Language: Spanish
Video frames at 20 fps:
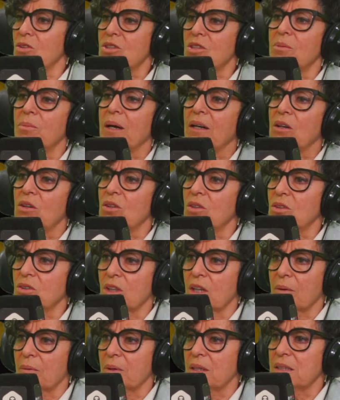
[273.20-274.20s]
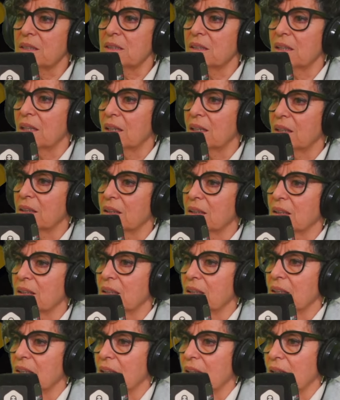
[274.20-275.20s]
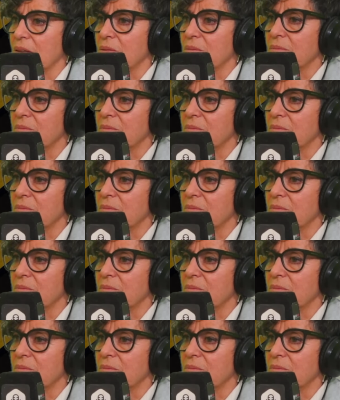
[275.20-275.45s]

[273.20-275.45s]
se, bajó otra vez la, en algo?